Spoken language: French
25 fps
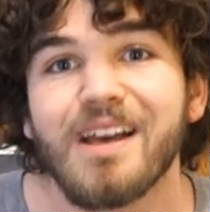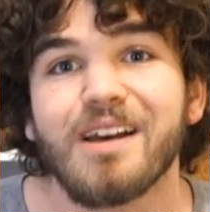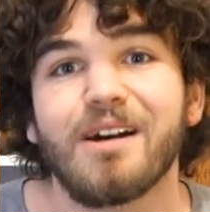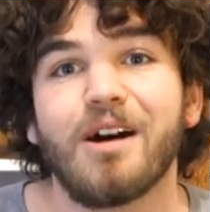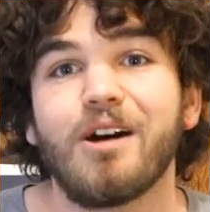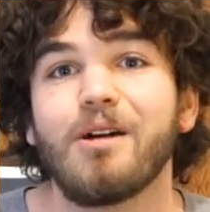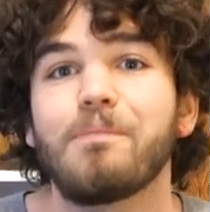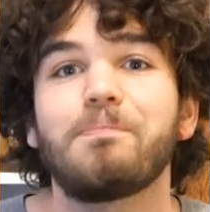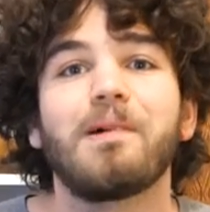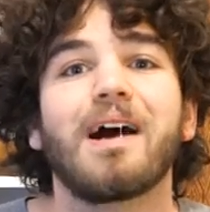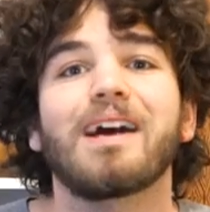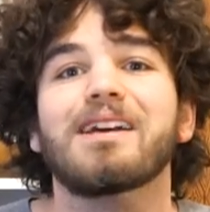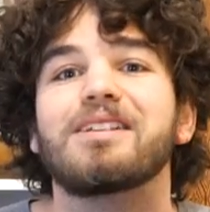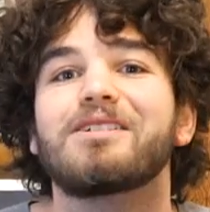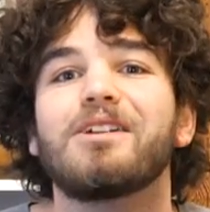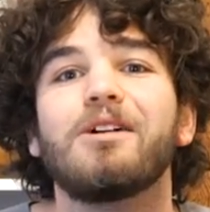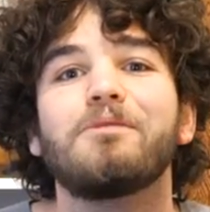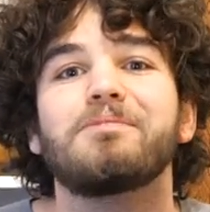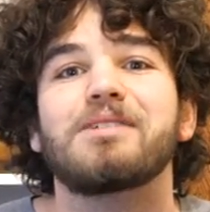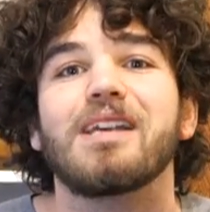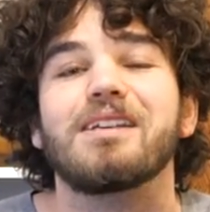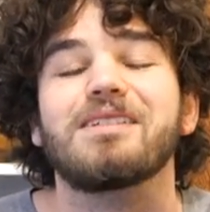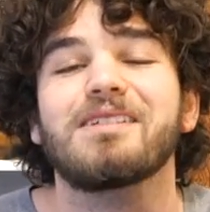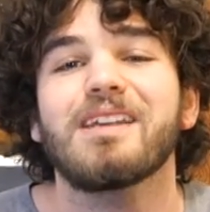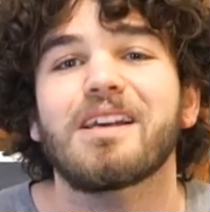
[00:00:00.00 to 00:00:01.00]
euh, par
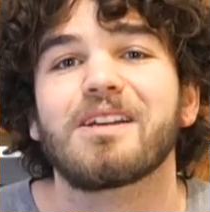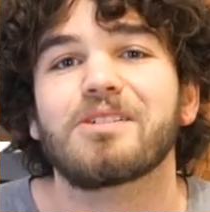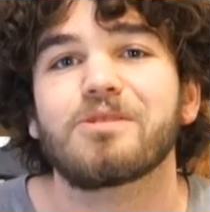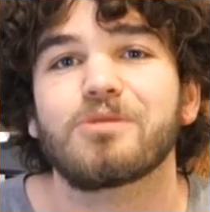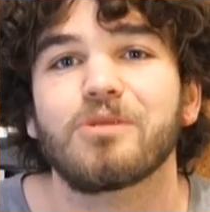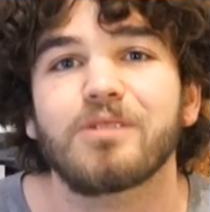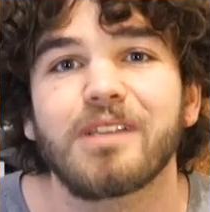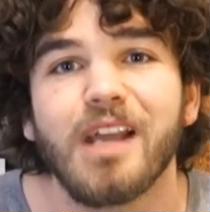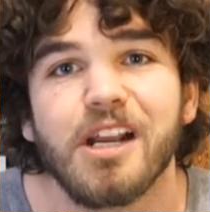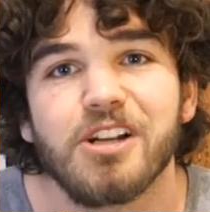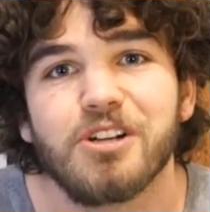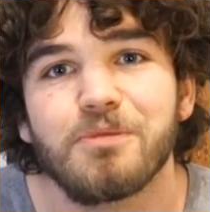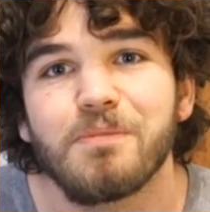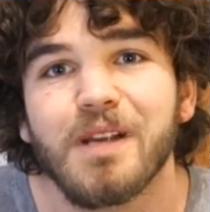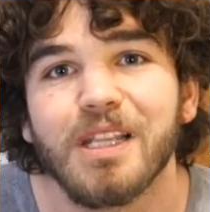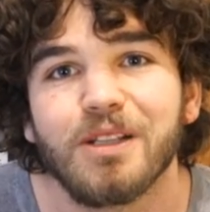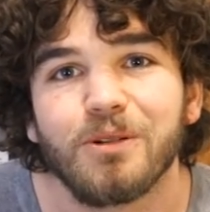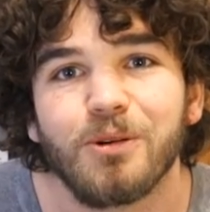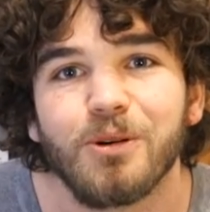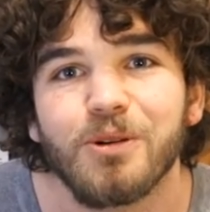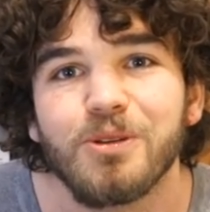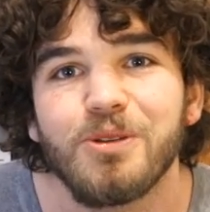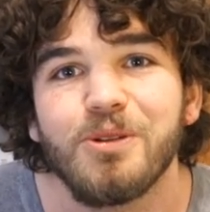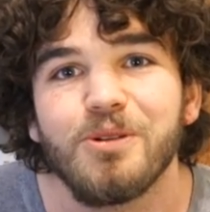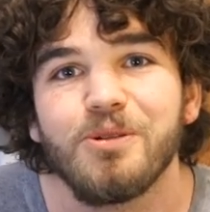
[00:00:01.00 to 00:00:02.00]
exemple, ça c'est un sondage
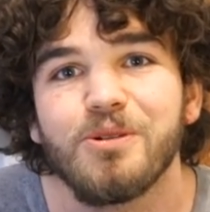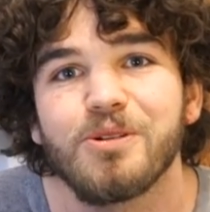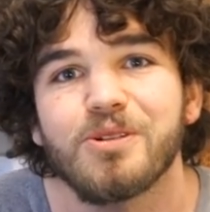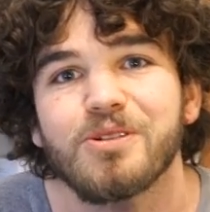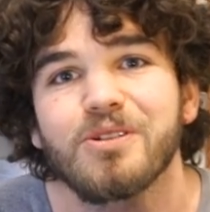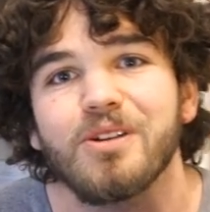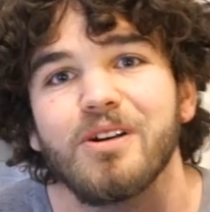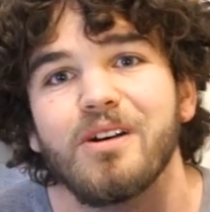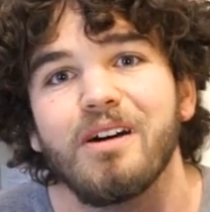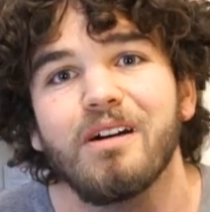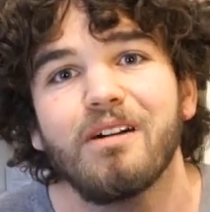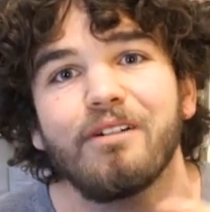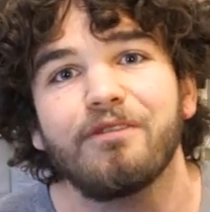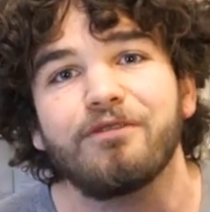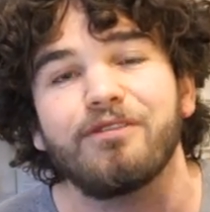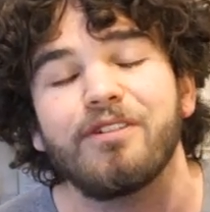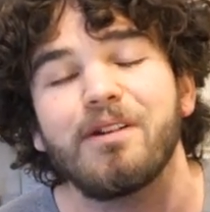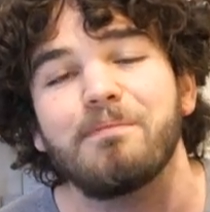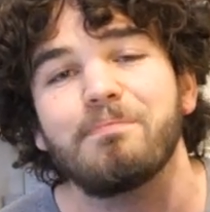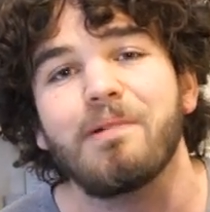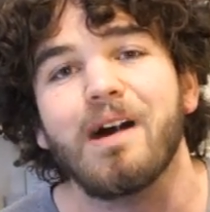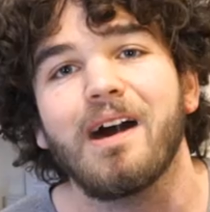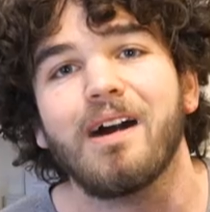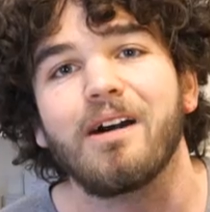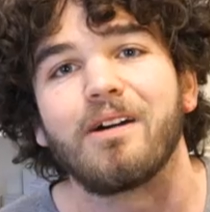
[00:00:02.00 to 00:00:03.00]
Metro News euh,
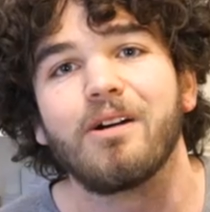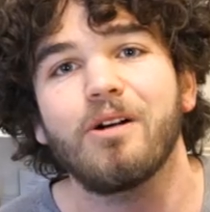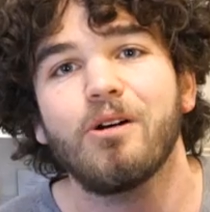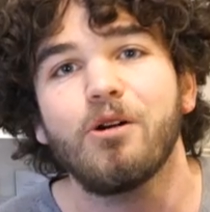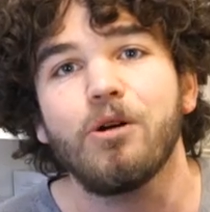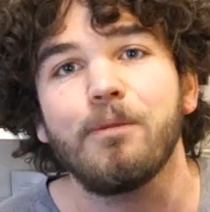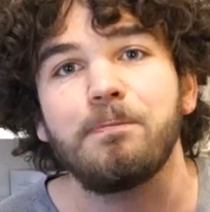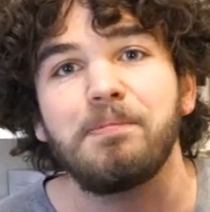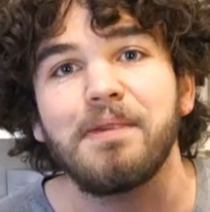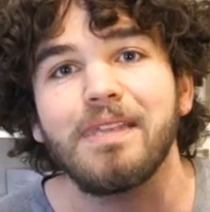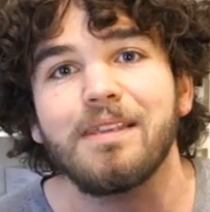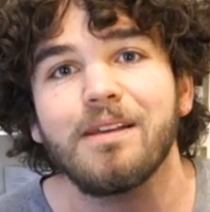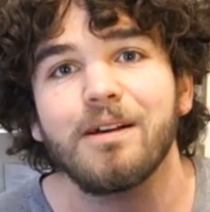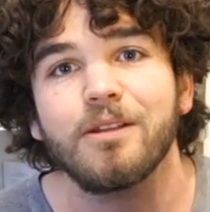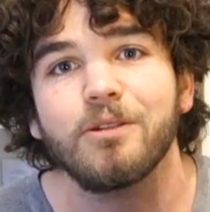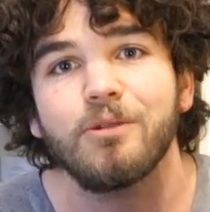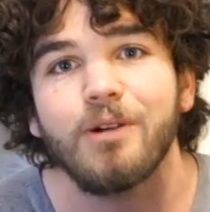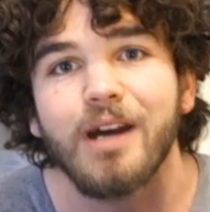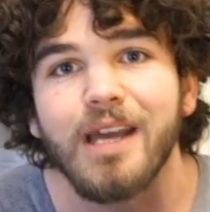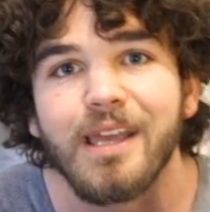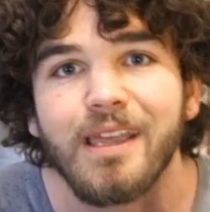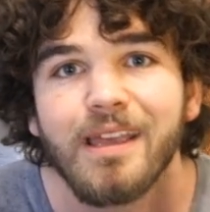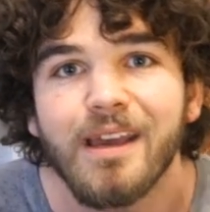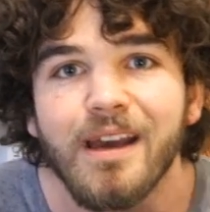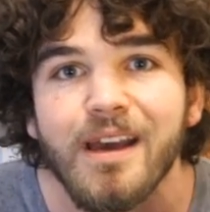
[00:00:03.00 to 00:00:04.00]
fait par Opinion
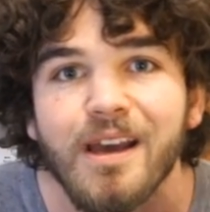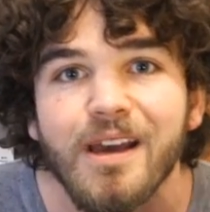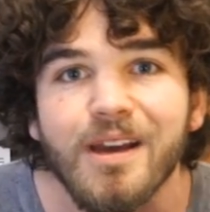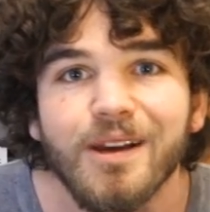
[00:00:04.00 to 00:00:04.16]
Way,